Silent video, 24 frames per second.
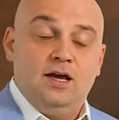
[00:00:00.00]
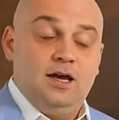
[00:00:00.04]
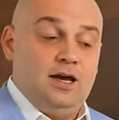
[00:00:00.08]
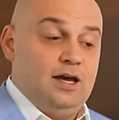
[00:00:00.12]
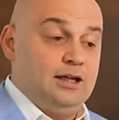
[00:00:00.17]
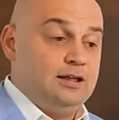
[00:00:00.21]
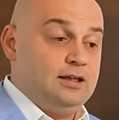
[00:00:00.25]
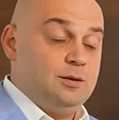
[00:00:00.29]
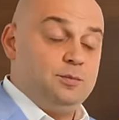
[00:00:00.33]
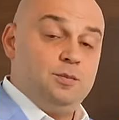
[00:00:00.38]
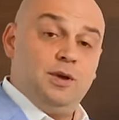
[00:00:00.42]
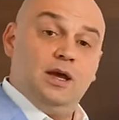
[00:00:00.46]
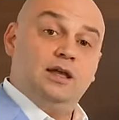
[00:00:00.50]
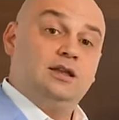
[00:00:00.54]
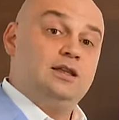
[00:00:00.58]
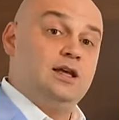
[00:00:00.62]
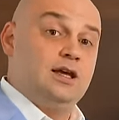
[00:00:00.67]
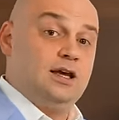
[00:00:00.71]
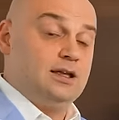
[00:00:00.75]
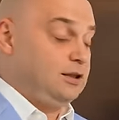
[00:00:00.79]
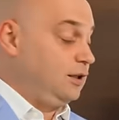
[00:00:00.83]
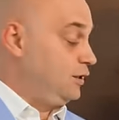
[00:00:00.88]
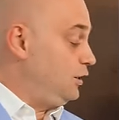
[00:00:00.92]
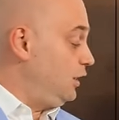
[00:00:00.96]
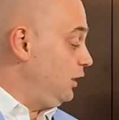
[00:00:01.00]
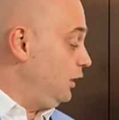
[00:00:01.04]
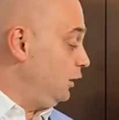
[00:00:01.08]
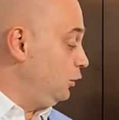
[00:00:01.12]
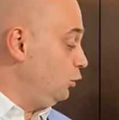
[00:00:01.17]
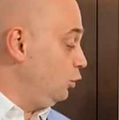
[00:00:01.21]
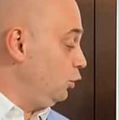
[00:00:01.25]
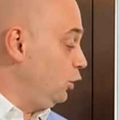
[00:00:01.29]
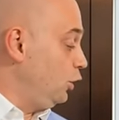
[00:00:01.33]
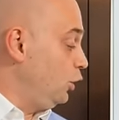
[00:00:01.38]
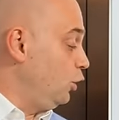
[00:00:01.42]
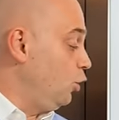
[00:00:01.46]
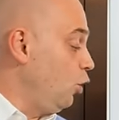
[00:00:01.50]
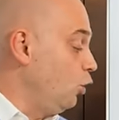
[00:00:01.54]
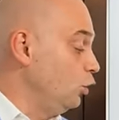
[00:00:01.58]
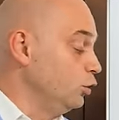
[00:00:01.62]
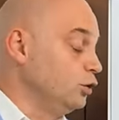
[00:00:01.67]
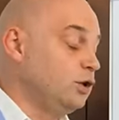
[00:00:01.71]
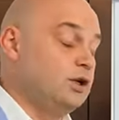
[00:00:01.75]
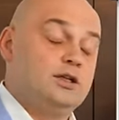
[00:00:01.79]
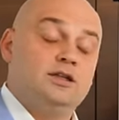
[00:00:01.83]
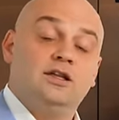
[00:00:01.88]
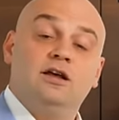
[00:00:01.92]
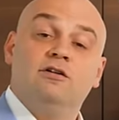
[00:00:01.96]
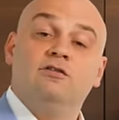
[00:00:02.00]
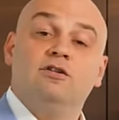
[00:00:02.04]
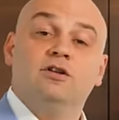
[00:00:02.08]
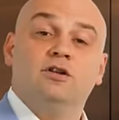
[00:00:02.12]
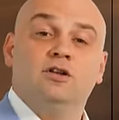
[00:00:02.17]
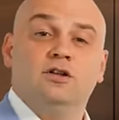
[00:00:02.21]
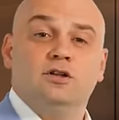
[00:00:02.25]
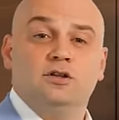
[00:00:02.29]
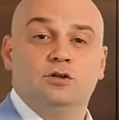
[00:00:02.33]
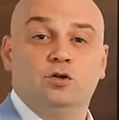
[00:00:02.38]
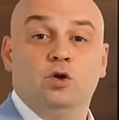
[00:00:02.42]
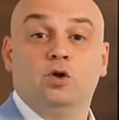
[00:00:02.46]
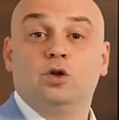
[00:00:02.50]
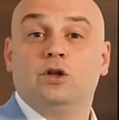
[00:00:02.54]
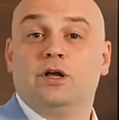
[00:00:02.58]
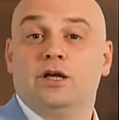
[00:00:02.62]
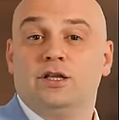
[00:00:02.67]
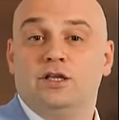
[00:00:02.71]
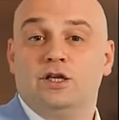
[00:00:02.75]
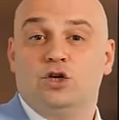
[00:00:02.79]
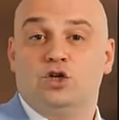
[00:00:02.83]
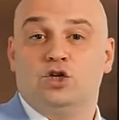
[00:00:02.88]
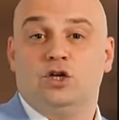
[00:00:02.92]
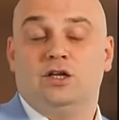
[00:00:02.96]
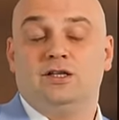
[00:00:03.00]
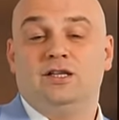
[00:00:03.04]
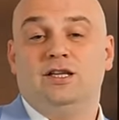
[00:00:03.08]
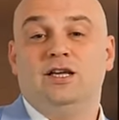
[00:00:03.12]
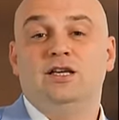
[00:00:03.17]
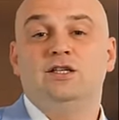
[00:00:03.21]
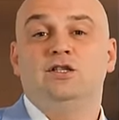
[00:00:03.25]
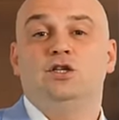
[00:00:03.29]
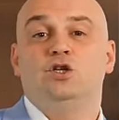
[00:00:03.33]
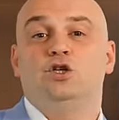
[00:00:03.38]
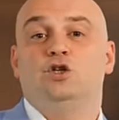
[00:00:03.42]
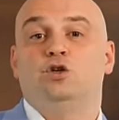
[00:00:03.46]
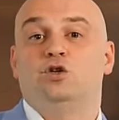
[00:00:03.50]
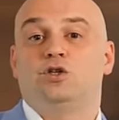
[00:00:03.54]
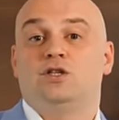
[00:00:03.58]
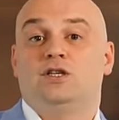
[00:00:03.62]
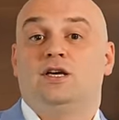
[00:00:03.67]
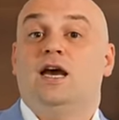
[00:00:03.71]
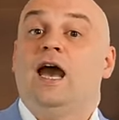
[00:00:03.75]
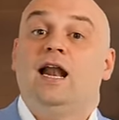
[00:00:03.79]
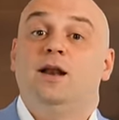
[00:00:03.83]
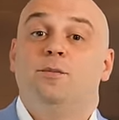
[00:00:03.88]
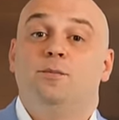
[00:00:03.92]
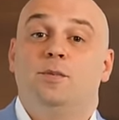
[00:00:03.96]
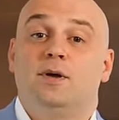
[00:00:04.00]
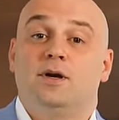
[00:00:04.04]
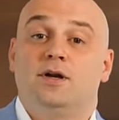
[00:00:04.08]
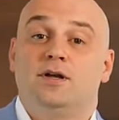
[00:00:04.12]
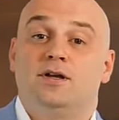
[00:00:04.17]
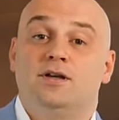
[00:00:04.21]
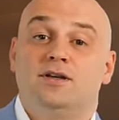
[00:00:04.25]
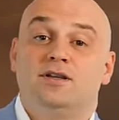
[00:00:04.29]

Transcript: Это, это, это те, которые холдеры э, долго держат. Есть еще скальперы.